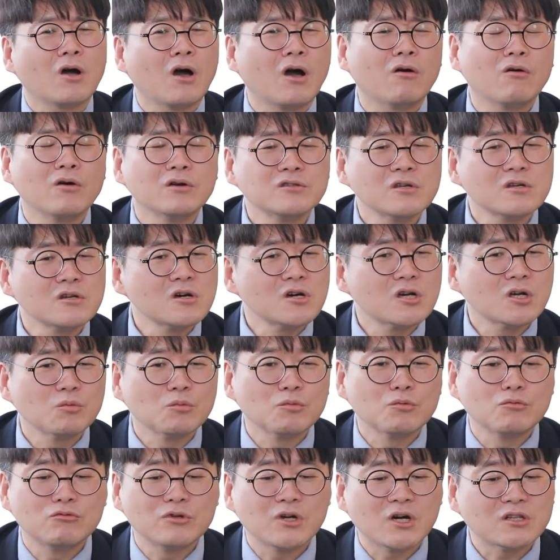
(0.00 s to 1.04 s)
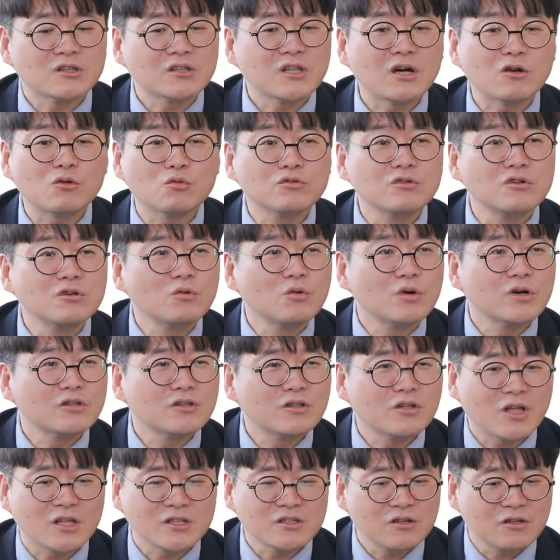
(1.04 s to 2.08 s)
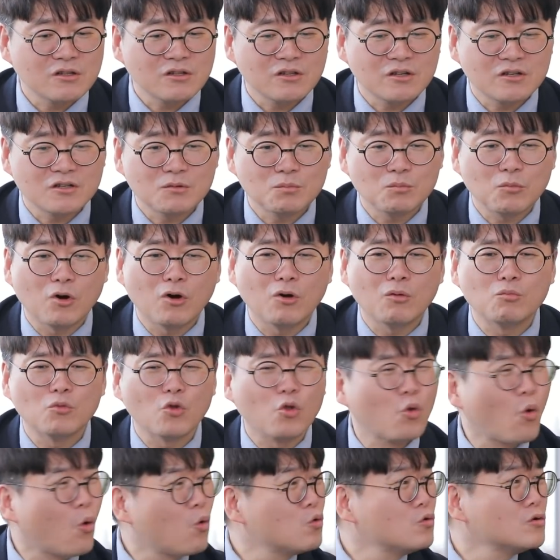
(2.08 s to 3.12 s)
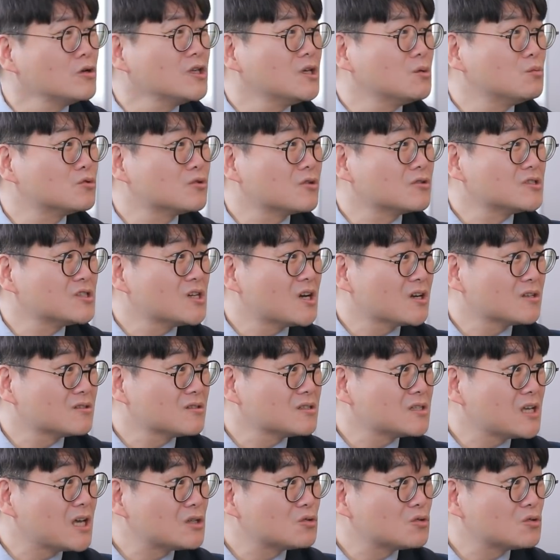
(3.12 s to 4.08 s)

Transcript: 과거에 생각해보면 우리가 따로 들고 다녀야 되는 뭐 녹음기부터 시작해서